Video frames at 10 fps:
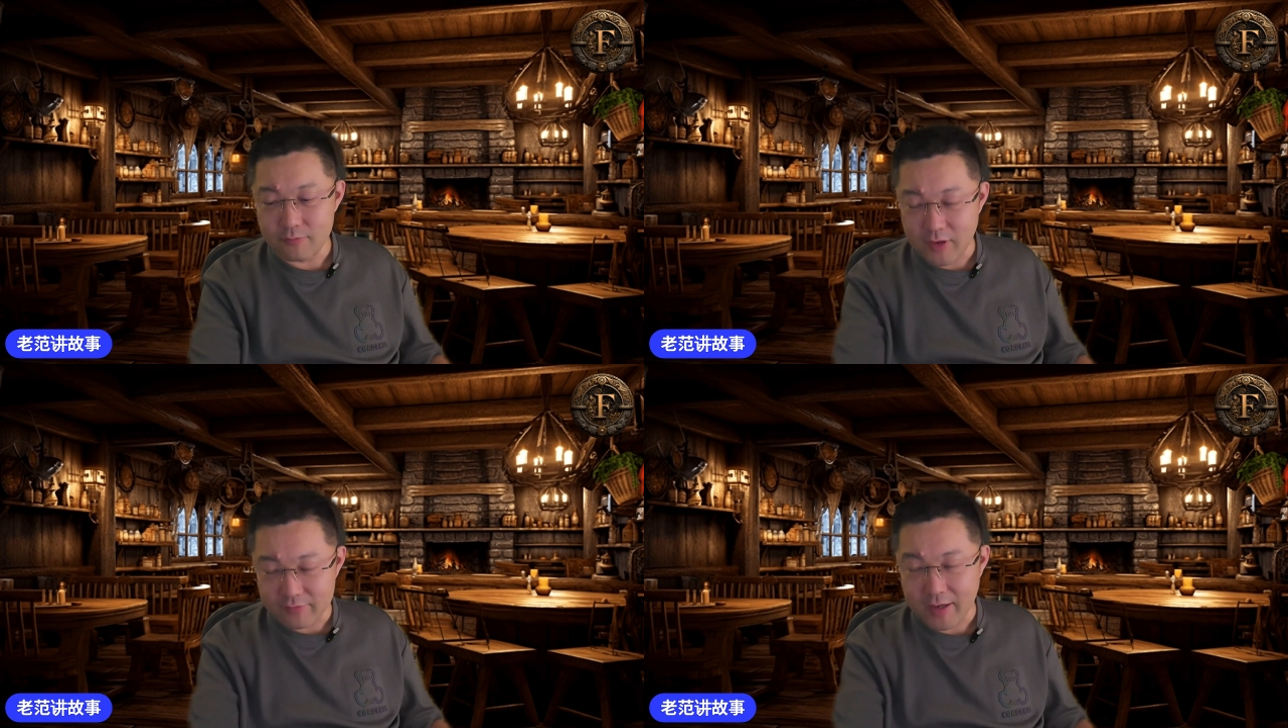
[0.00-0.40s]

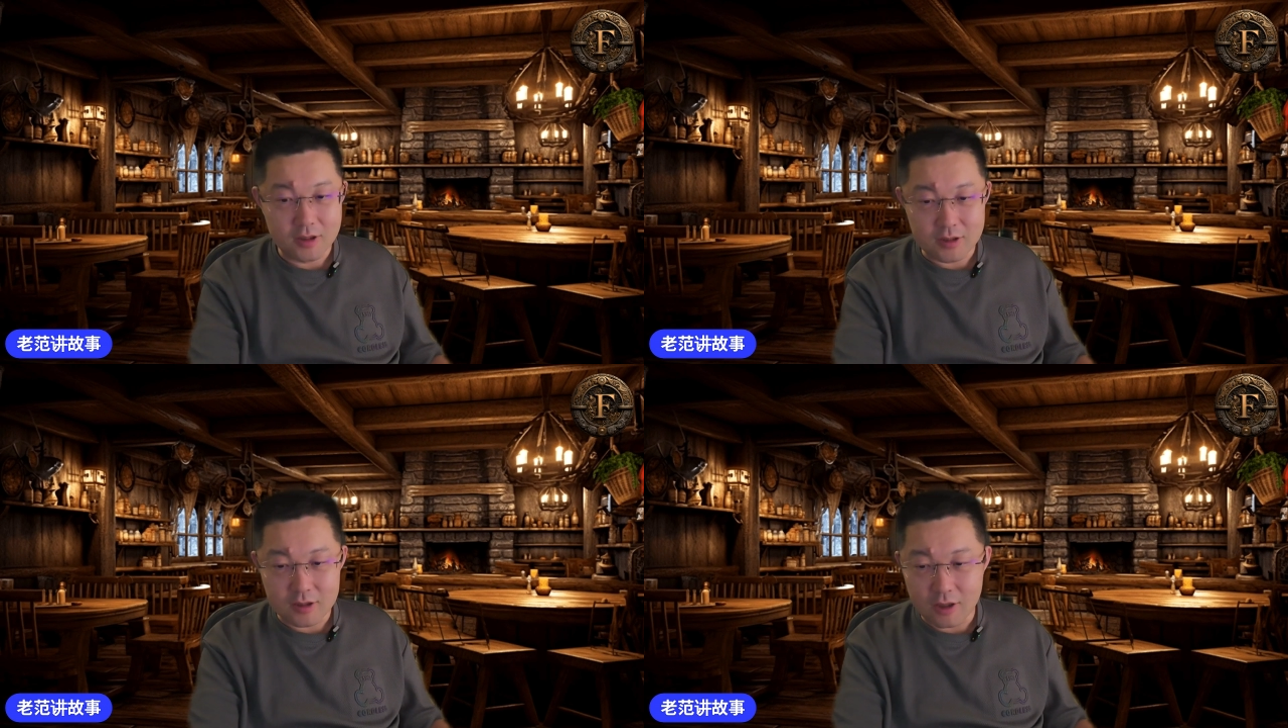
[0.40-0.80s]
WiFi。
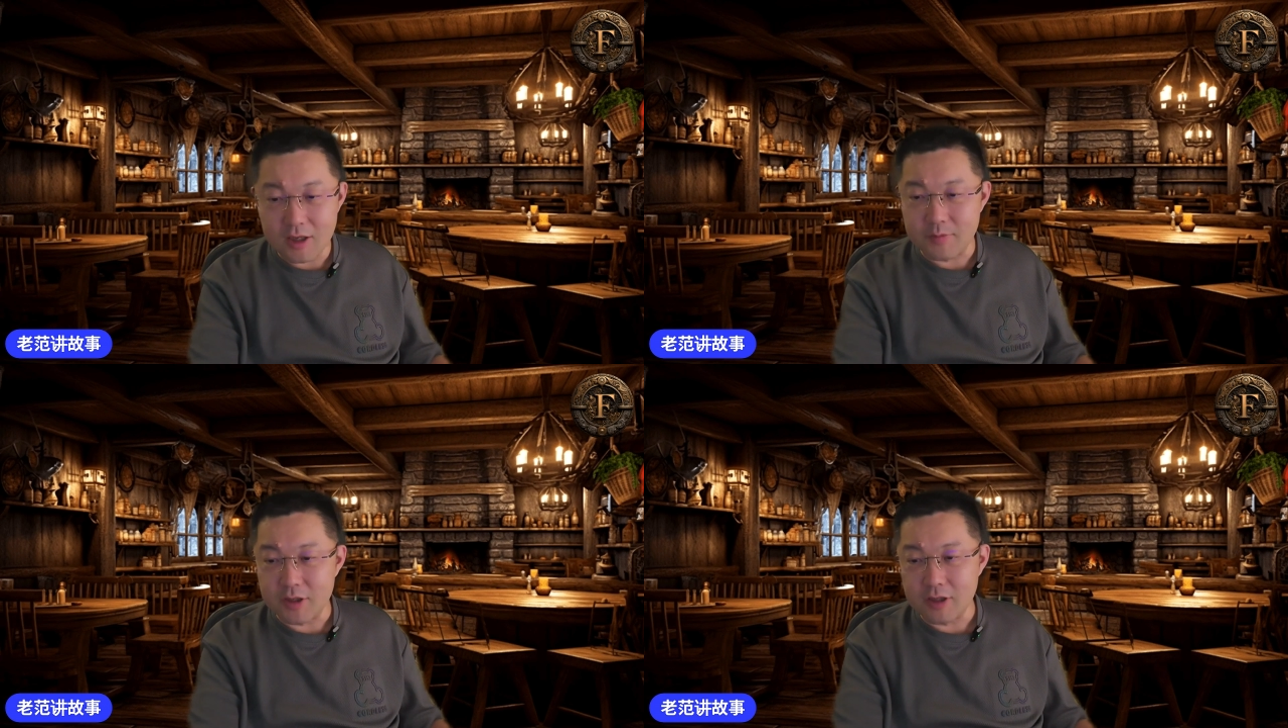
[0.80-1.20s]
得到
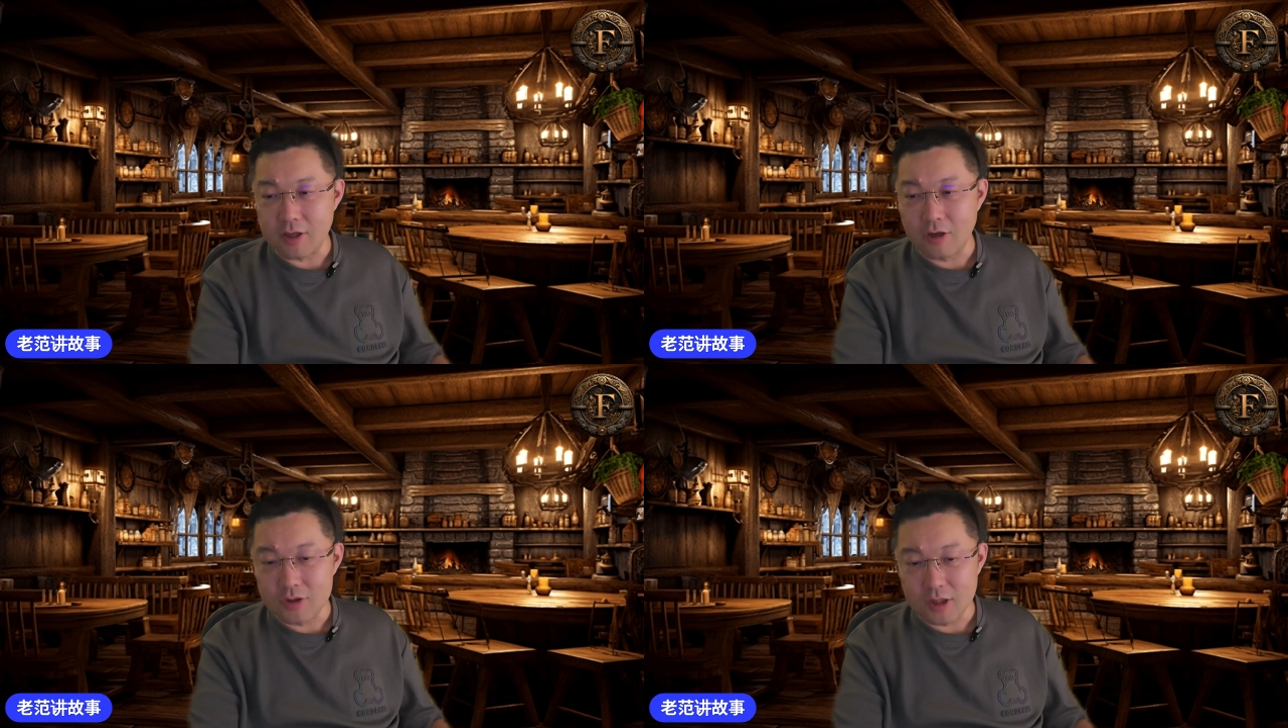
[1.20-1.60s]
这个名字以
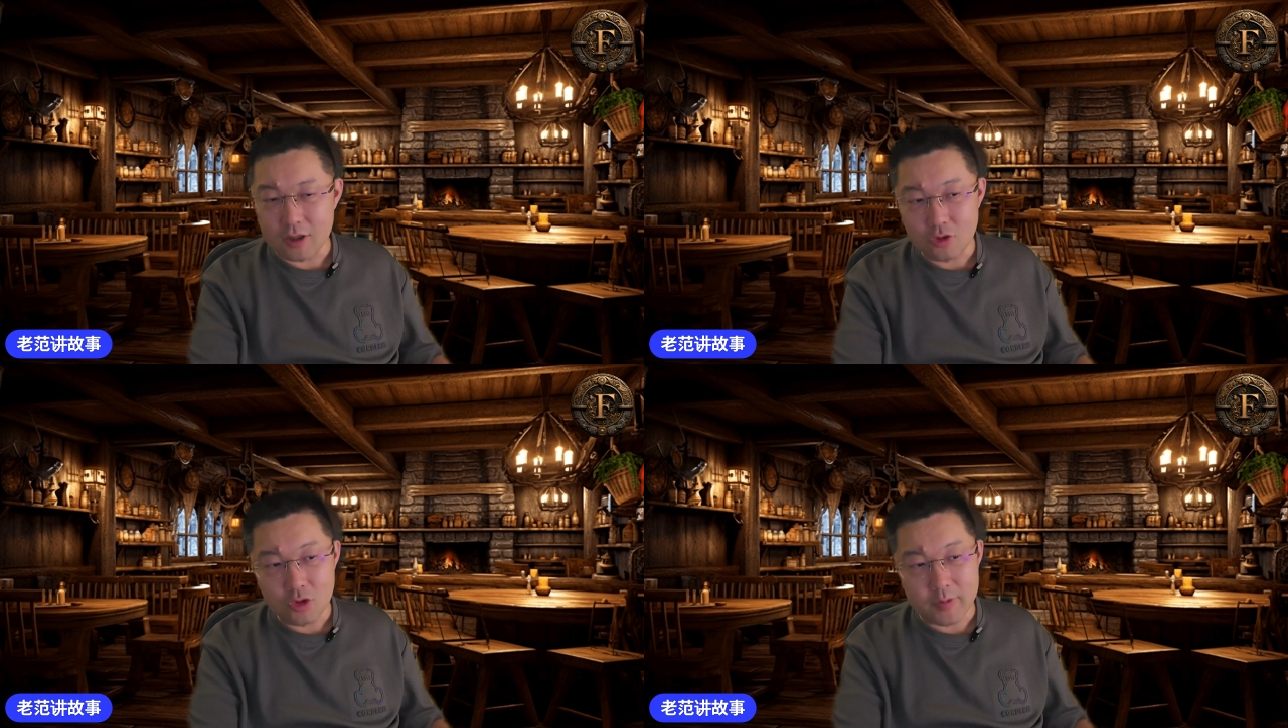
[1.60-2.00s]
后呢，他
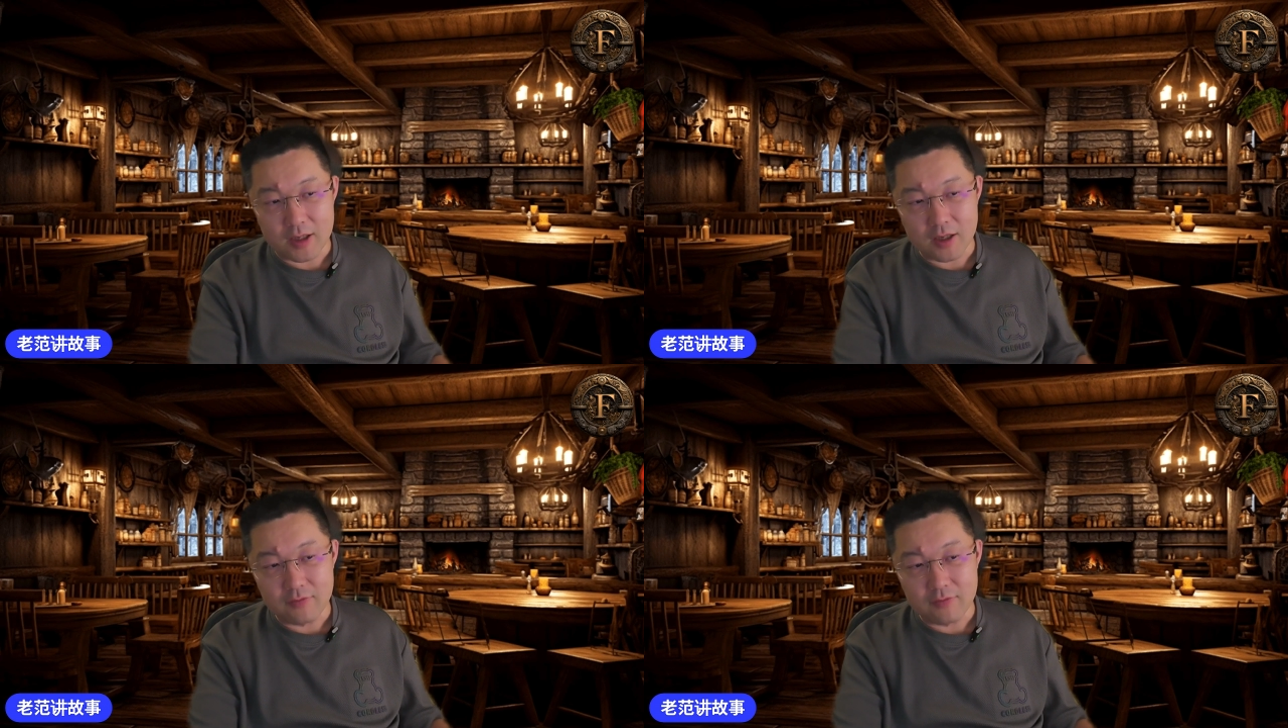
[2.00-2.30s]
就会把这个